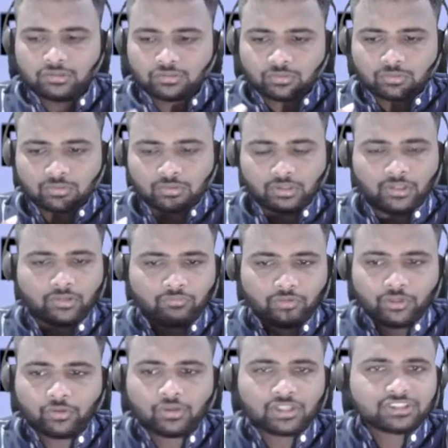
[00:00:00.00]
సో ఈ
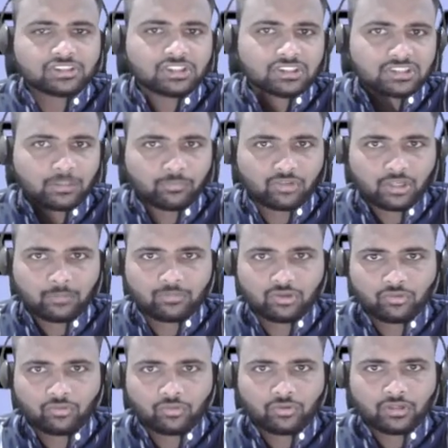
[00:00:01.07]
వీడియో నచ్చితే సబ్స్క్రైబ్
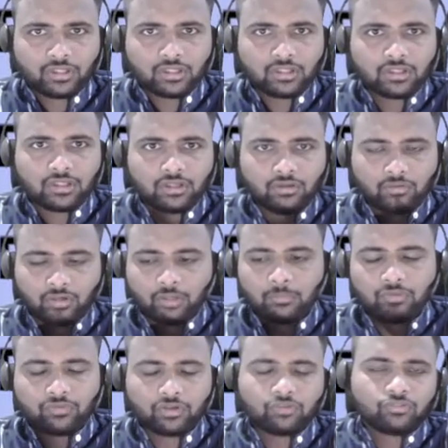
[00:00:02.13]
చేసుకోండి ఓకే
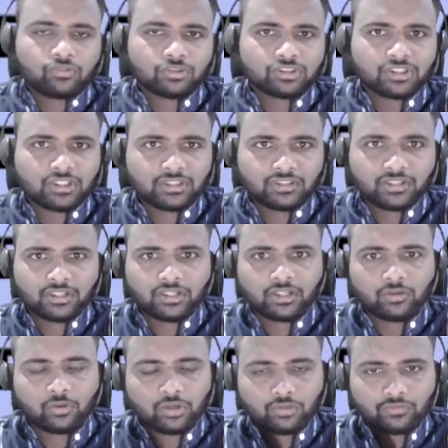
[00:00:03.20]
మీ ఫ్రెండ్స్తో షేర్ చేయండి
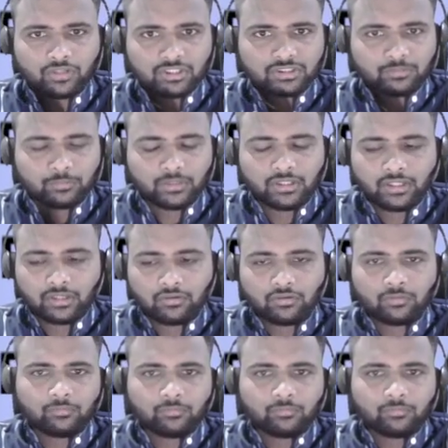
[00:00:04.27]
నోటిఫికేషన్ బెల్ ఐకాన్